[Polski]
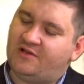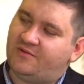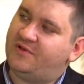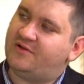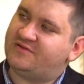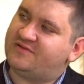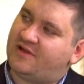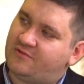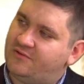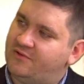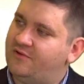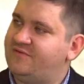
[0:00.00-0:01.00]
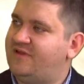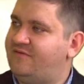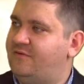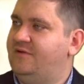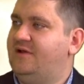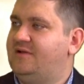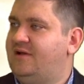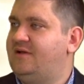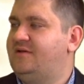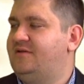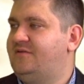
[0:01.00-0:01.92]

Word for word: dopiero startują w zawodach. Tak?